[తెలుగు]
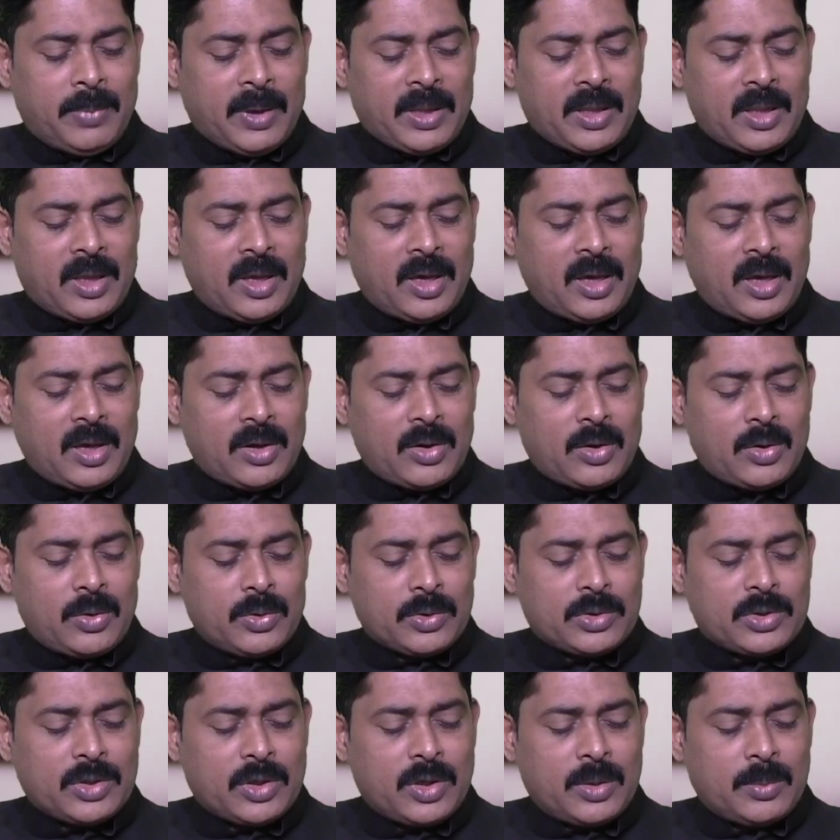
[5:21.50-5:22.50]
పదహారో
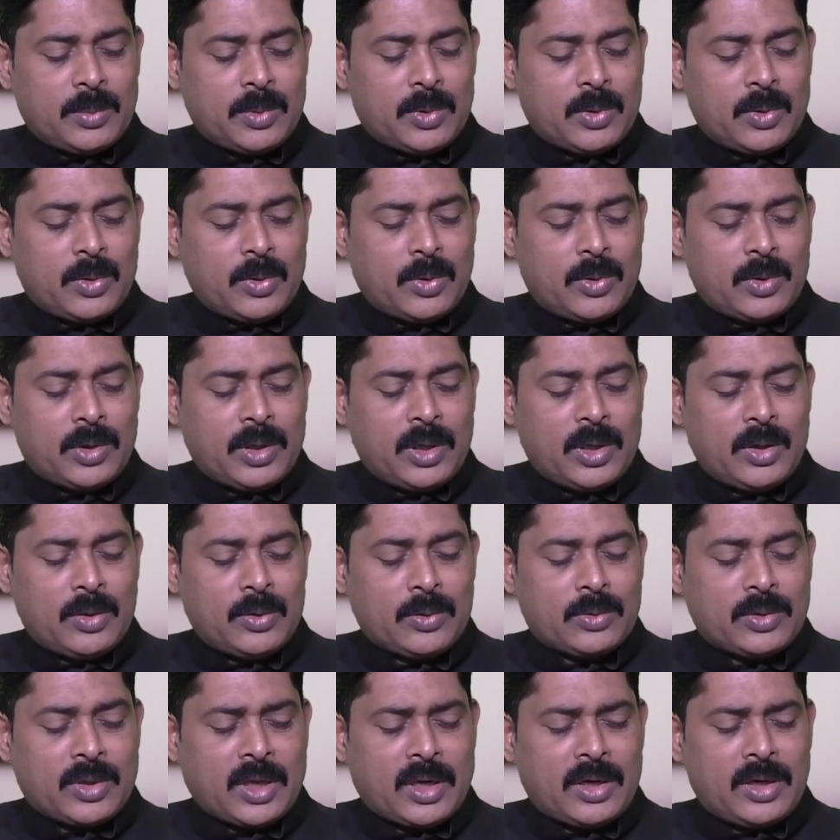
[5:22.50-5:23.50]
వచనములో
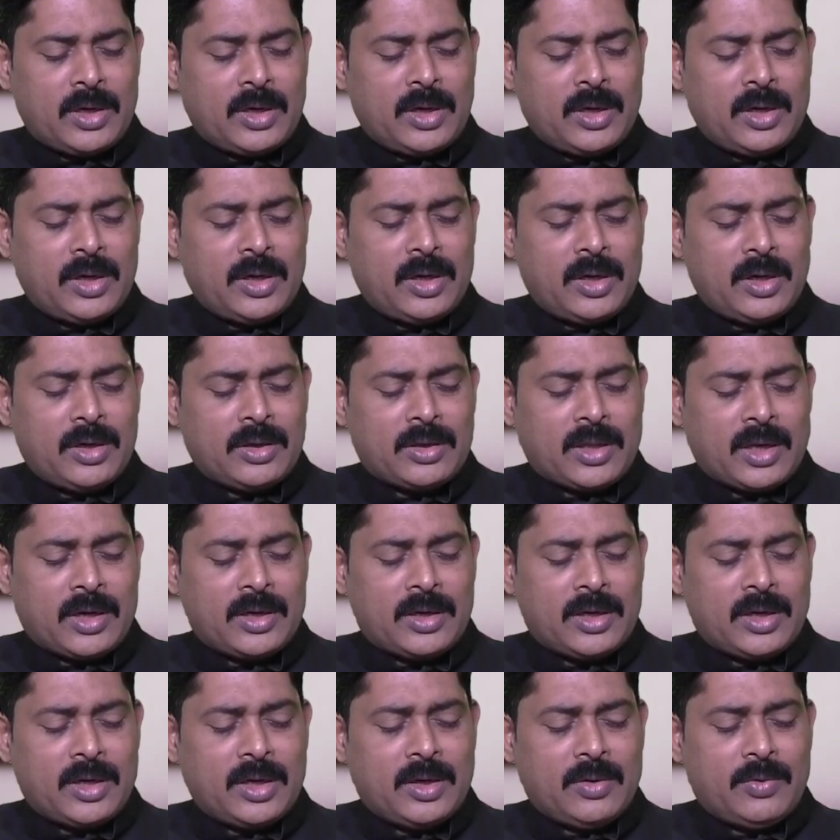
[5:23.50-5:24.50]
నేను తండ్రి
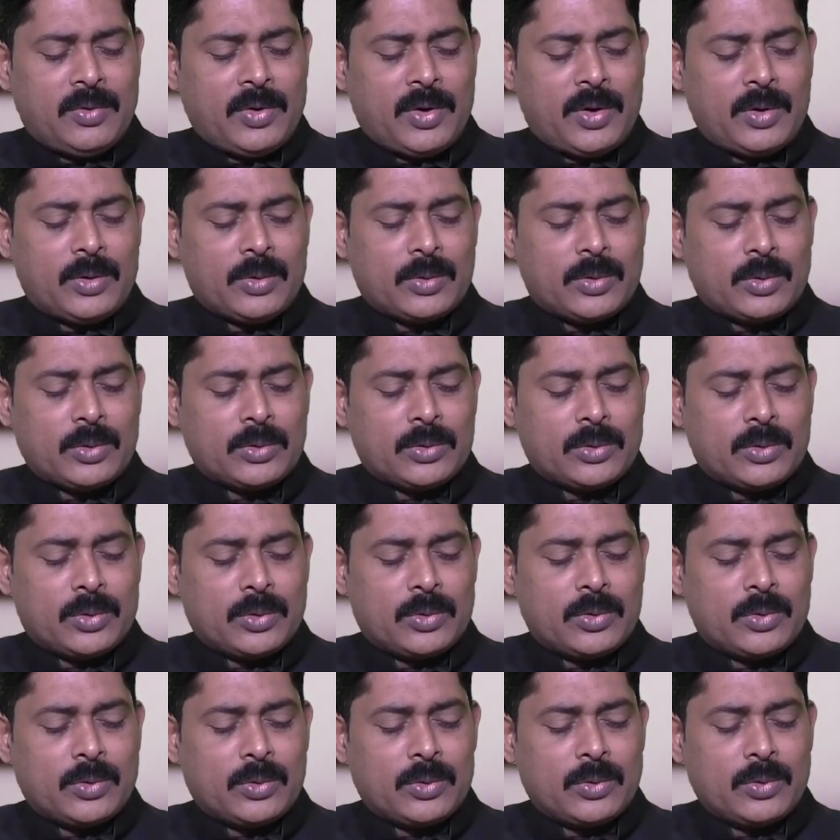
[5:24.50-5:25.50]
తండ్రిని
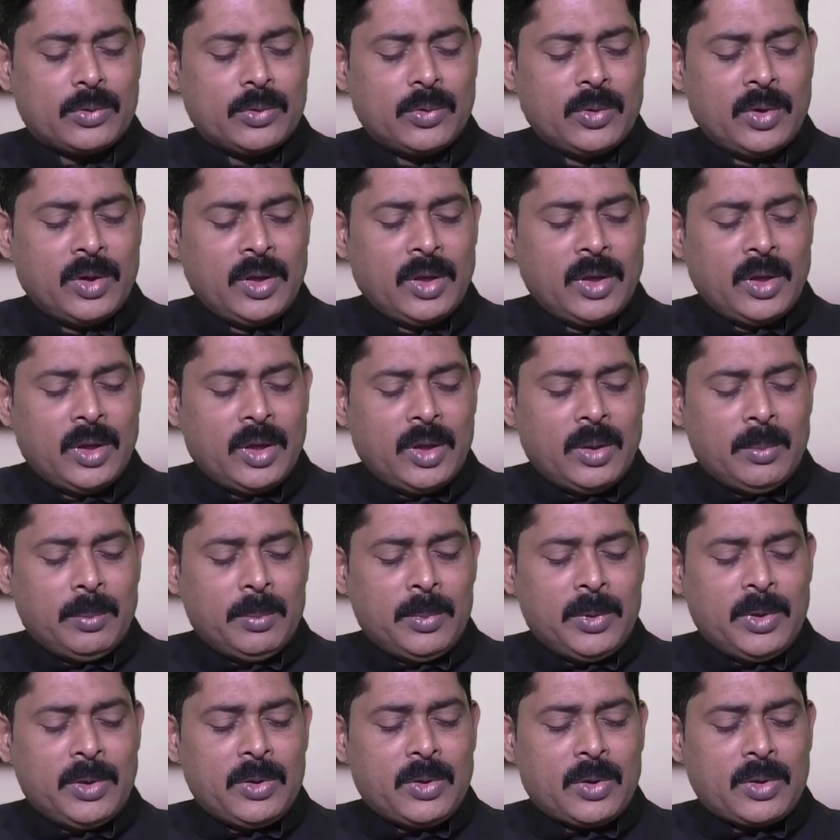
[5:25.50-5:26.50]
వేడుకుందును
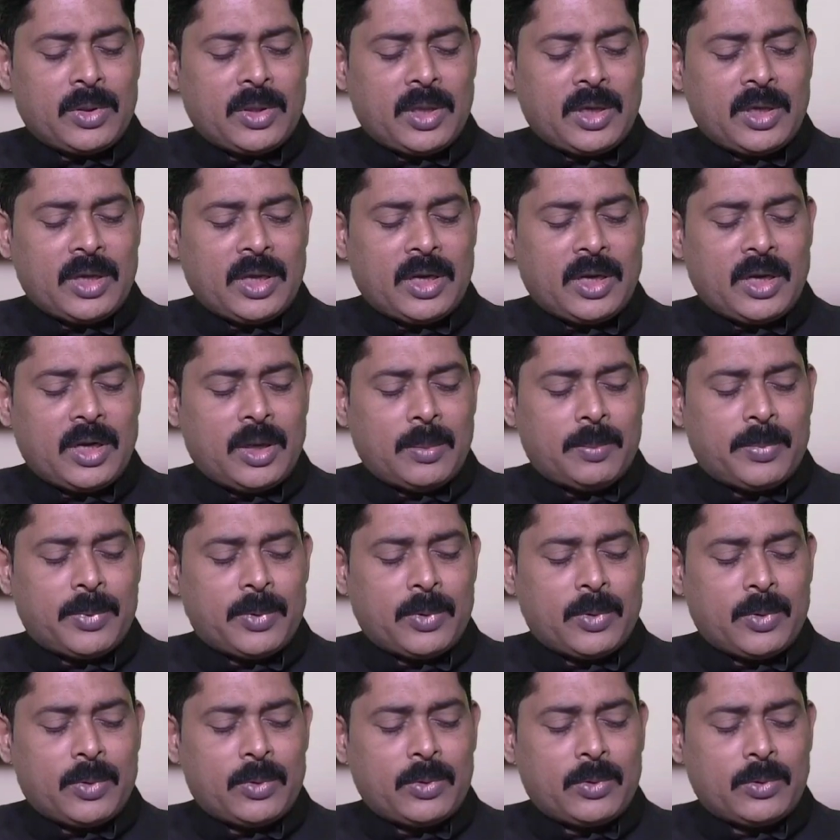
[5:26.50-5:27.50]
మీ యొద్ద
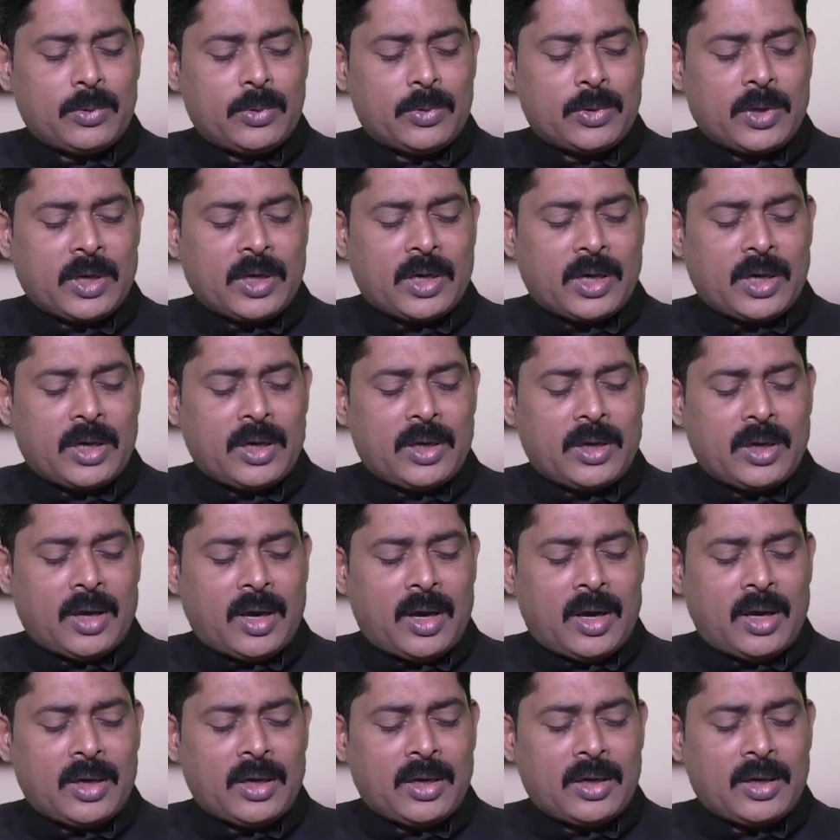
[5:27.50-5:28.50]
ఎల్లప్పుడూ నుండుటకై
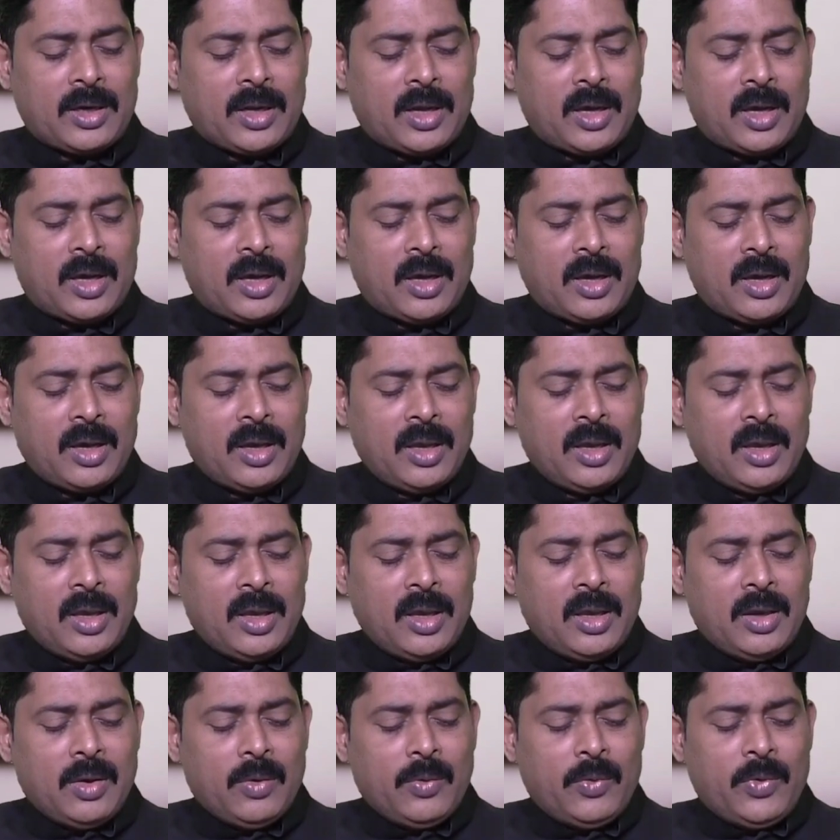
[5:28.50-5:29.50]
ఆయన
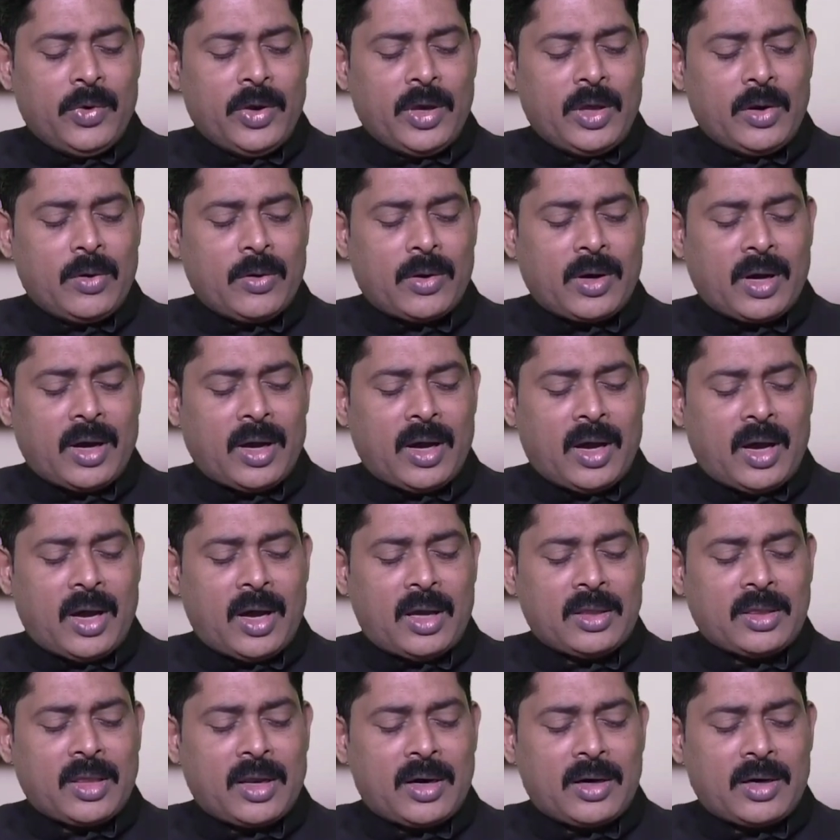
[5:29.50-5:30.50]
వేరొక
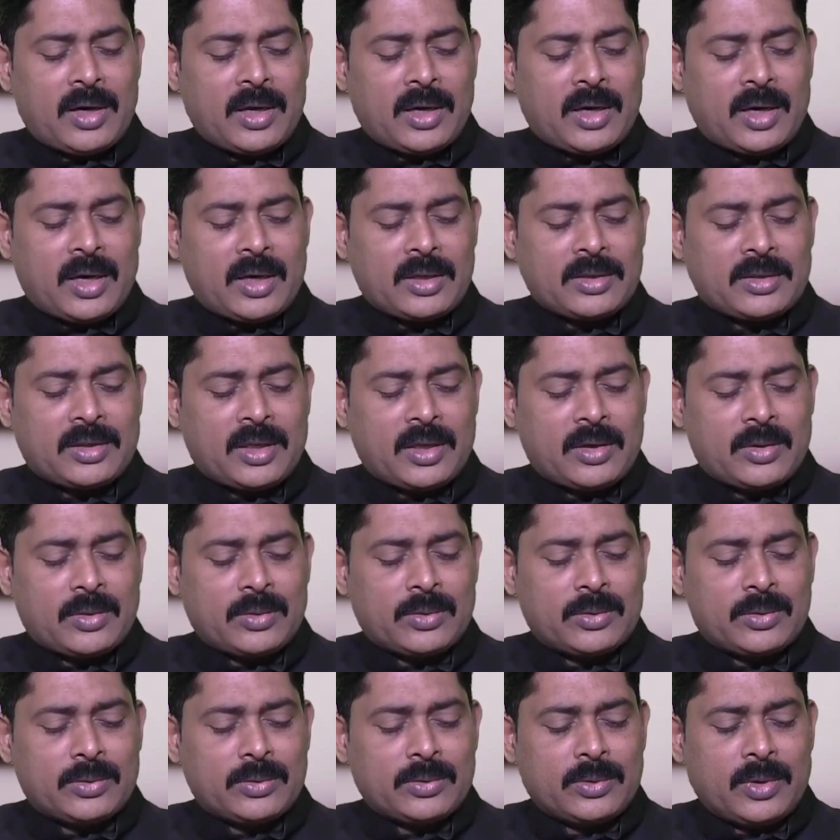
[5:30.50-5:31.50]

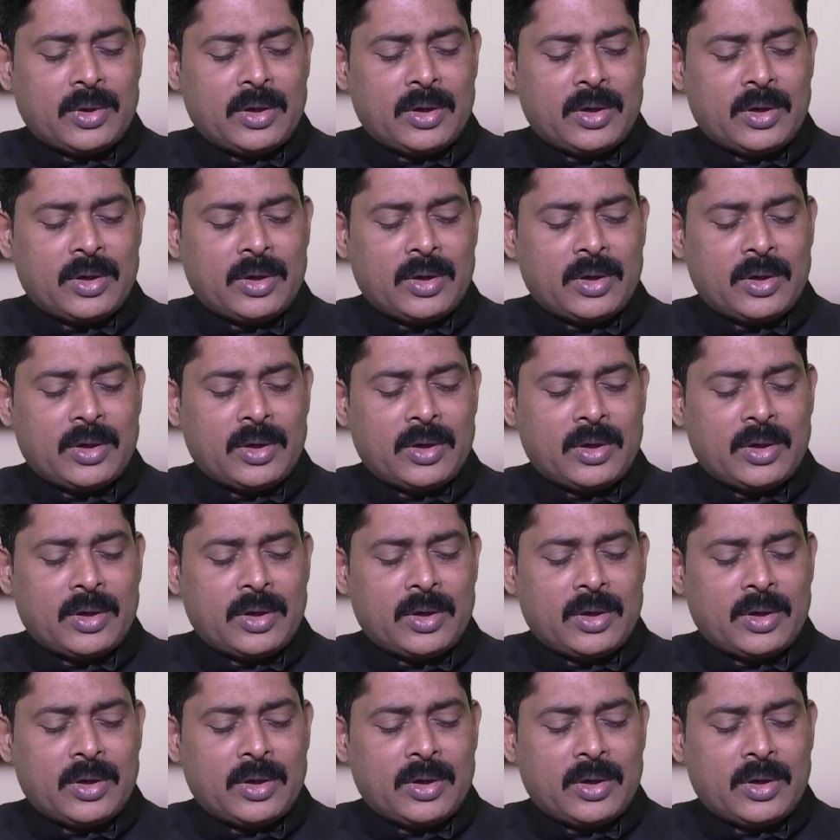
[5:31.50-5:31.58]
ఆదరణకర్తను